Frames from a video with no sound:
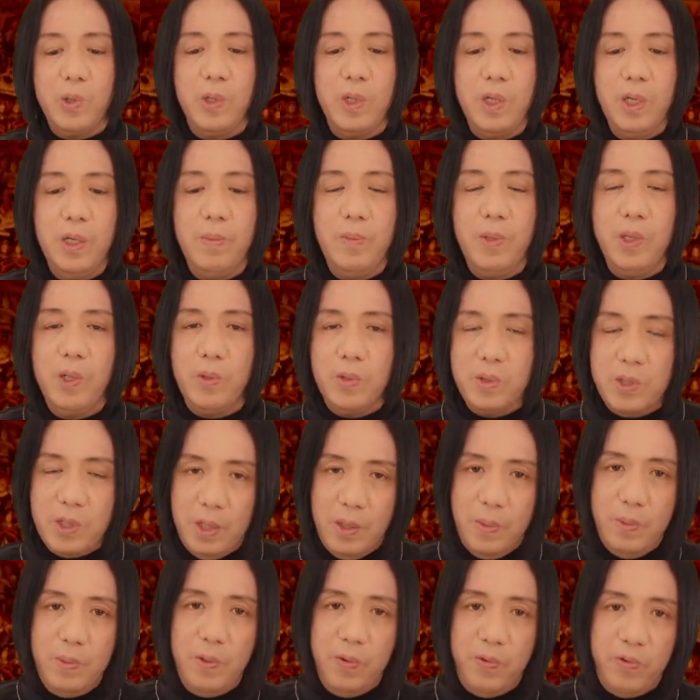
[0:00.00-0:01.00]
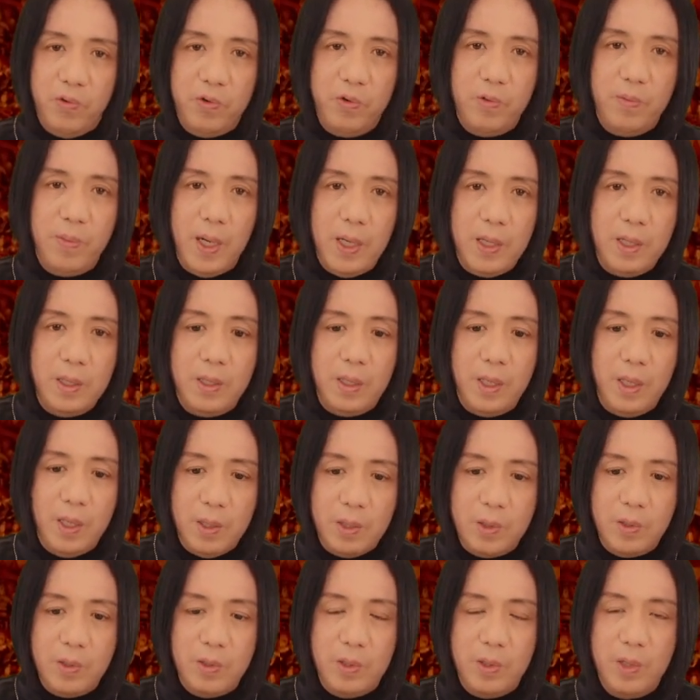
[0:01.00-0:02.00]
いう意味を全部含まれてい
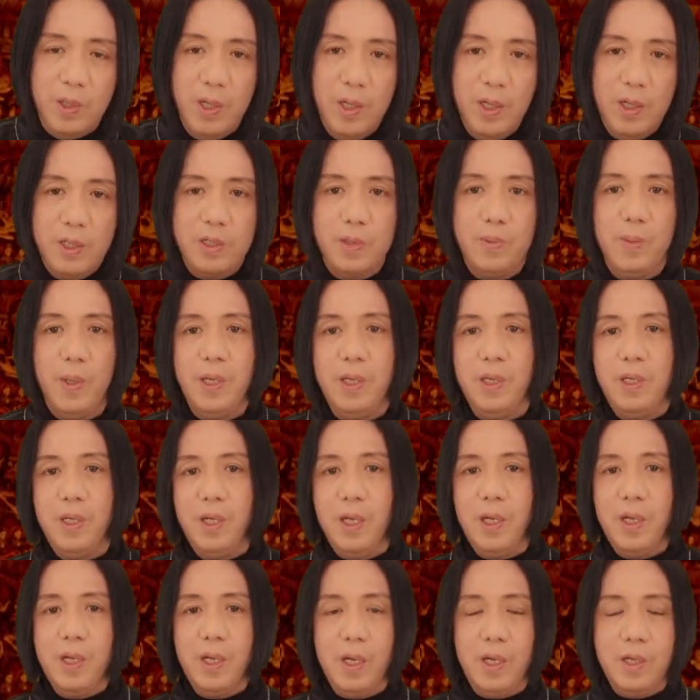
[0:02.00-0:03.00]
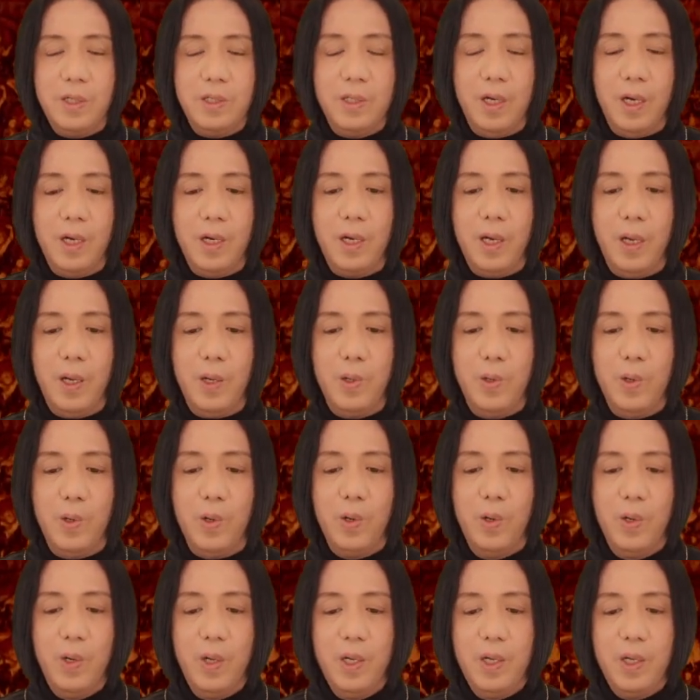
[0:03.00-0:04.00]
くつまり人間社会
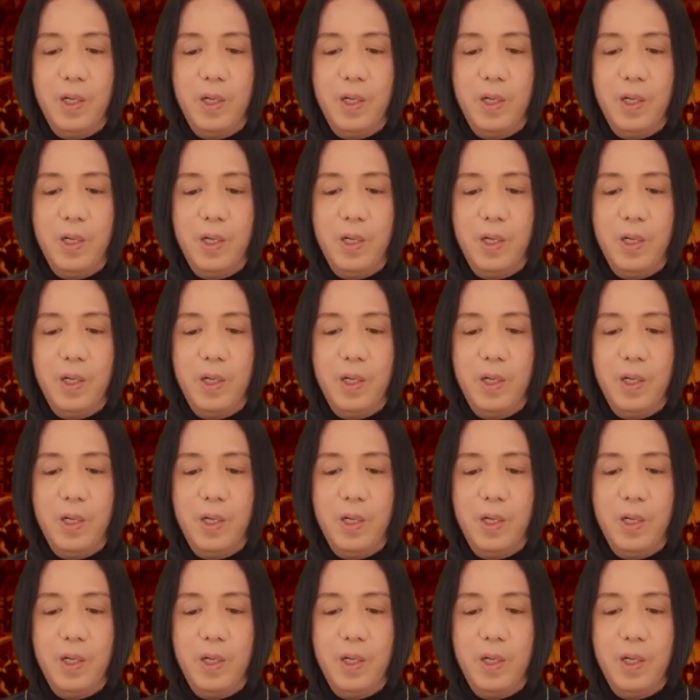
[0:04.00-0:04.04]
を、